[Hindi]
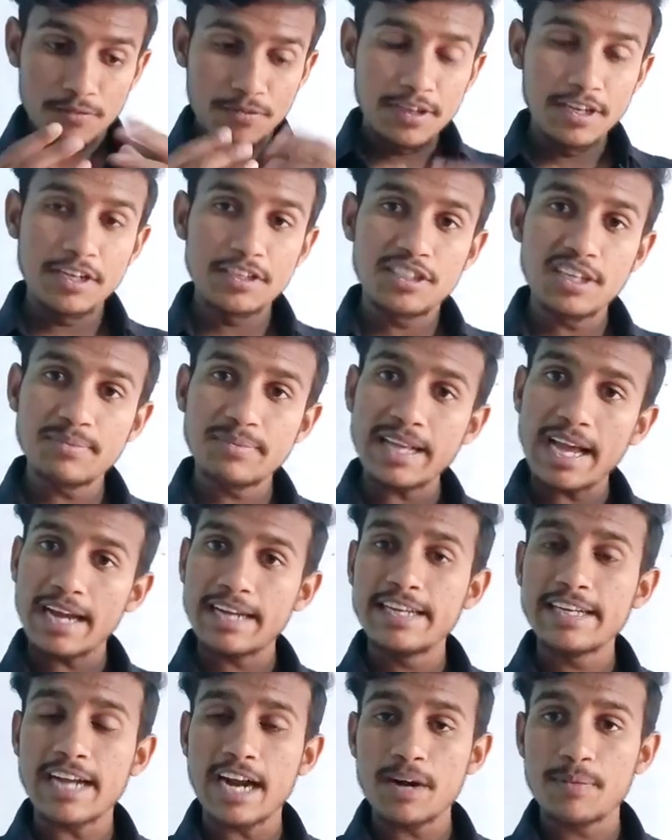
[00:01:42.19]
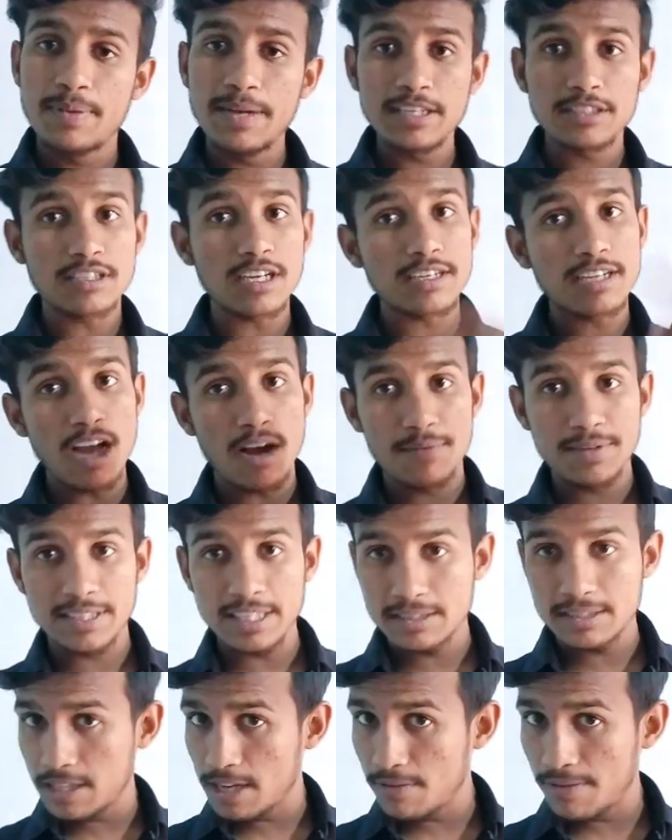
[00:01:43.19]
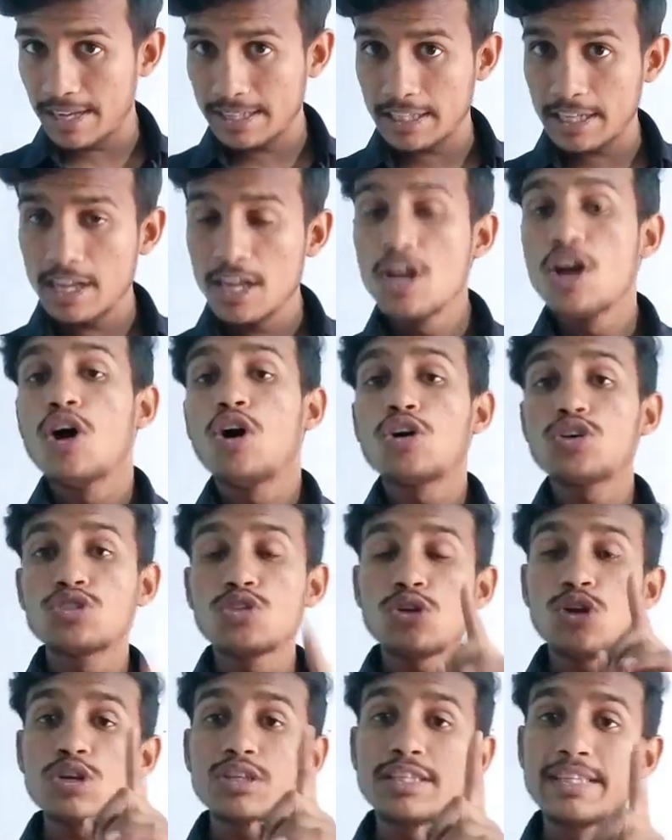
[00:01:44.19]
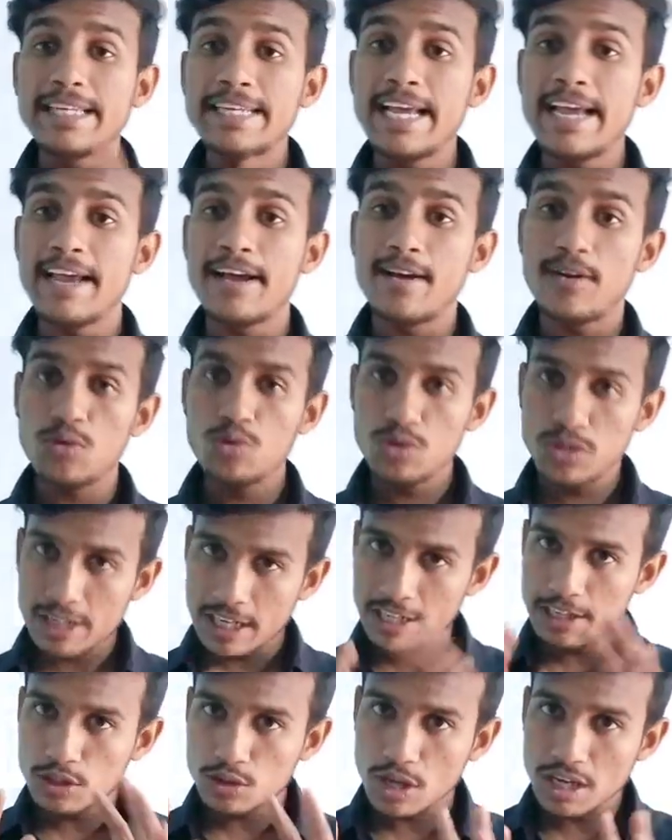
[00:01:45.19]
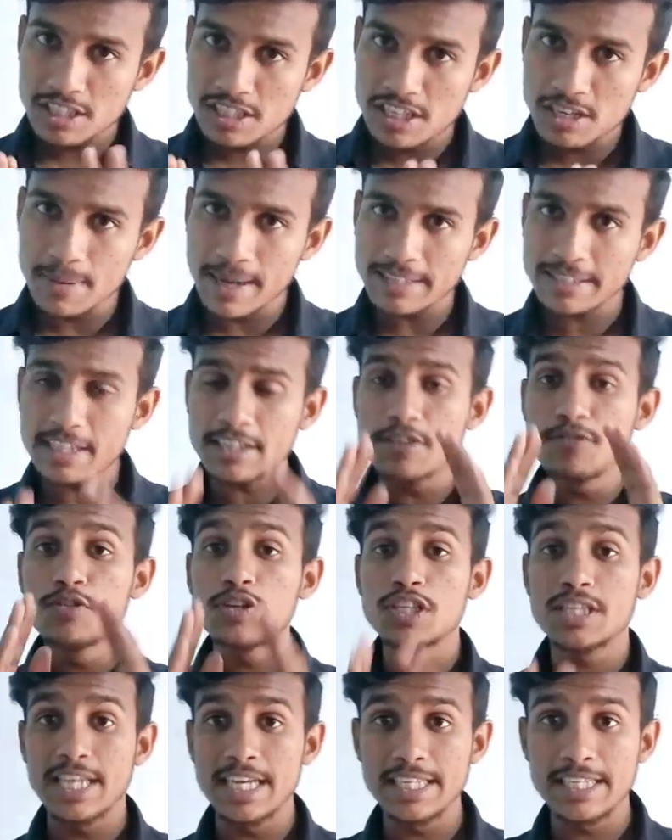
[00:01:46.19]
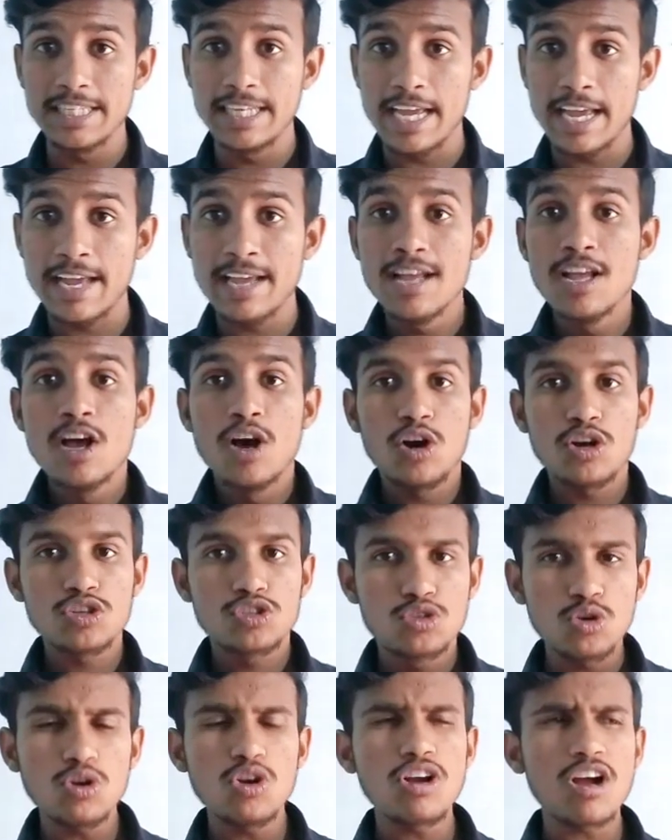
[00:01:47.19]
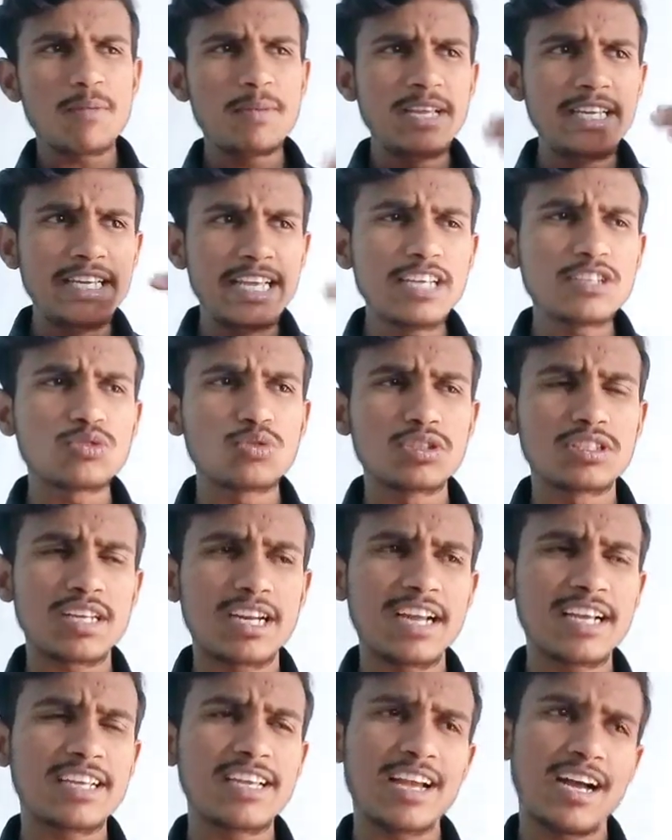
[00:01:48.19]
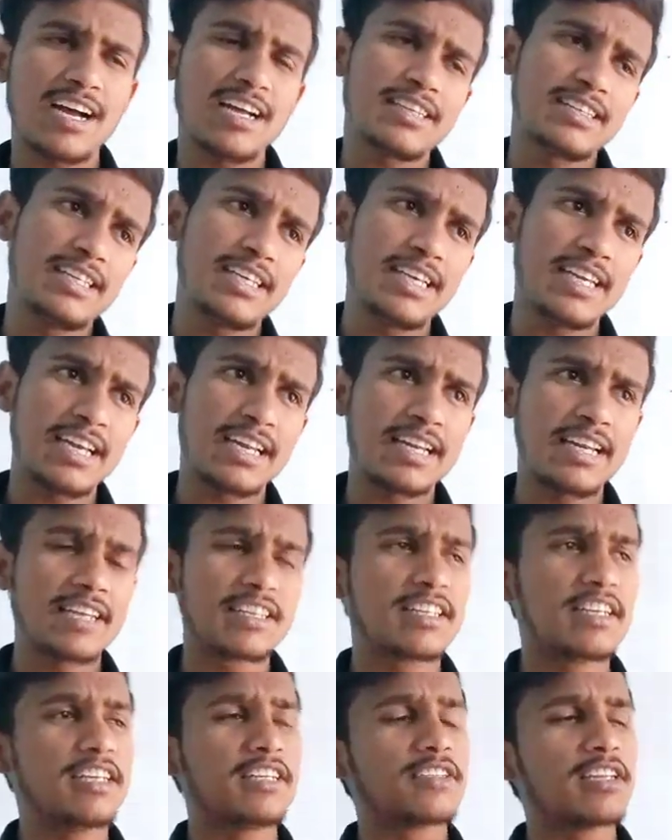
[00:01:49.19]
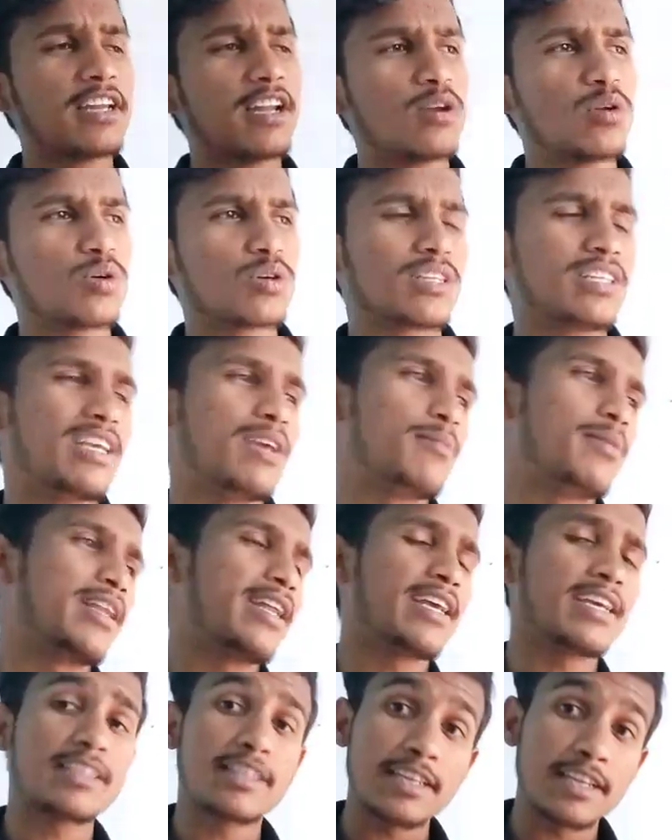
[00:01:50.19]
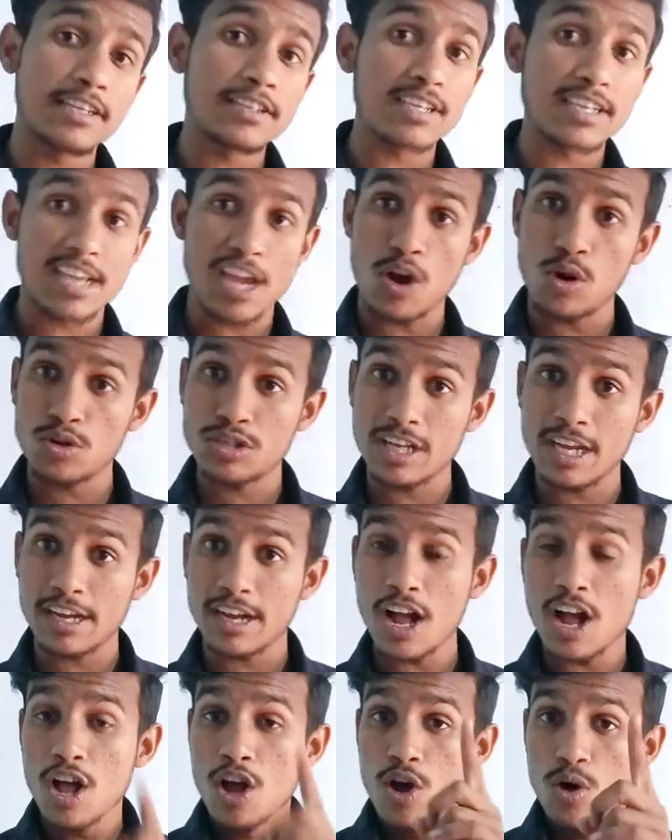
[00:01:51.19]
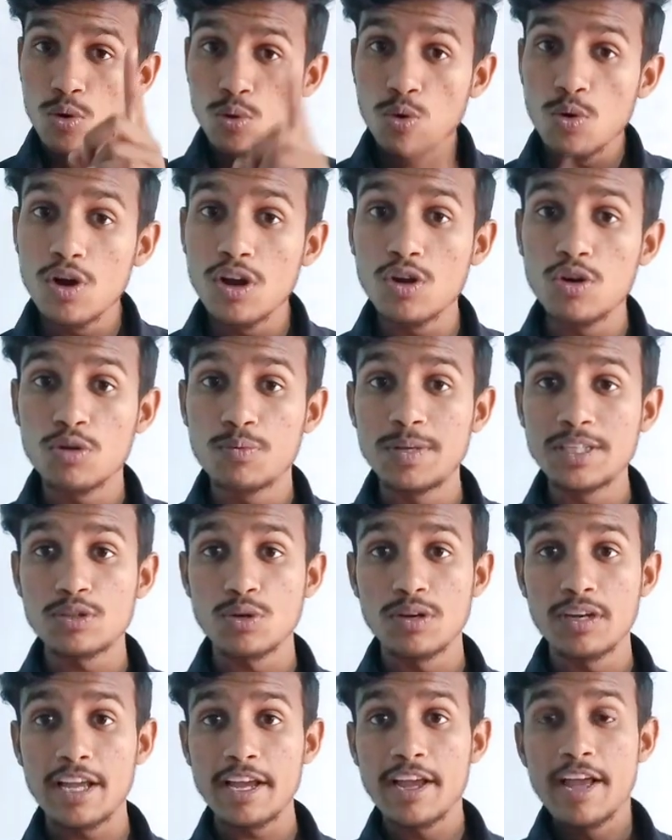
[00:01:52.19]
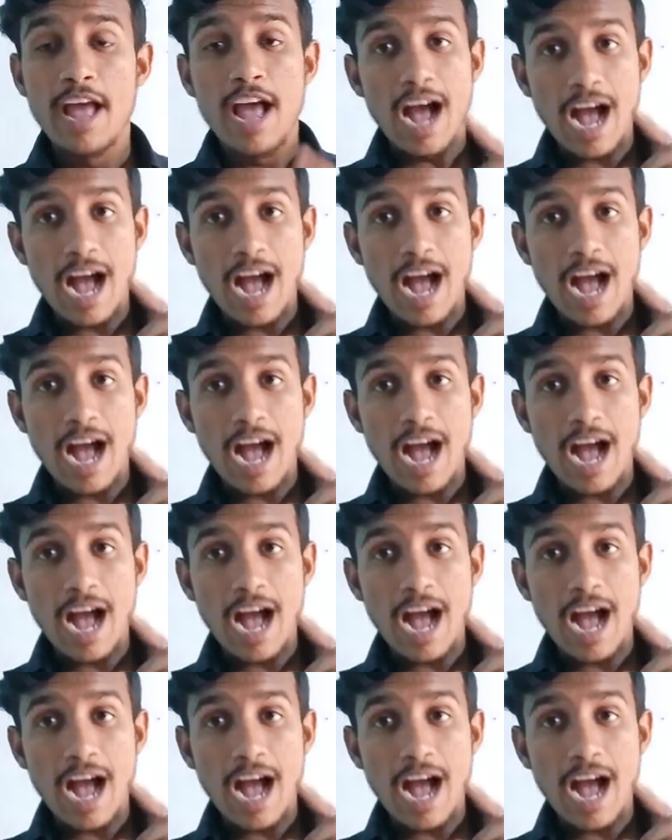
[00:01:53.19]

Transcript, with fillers: फिर रिसिप्ट या आई कार्ड भेज करके आवेदन दिलवा दें और जो लोग दिए हैं उनके लिए तो अच्छी बात है कि वो दे दिए हैं और जो लोग अभी ये सोच रहे हैं कि हाँ दें या न दें इतने लोग दिए मेरे एक देने से क्या हो जाएगा वो लोग भी सुन ले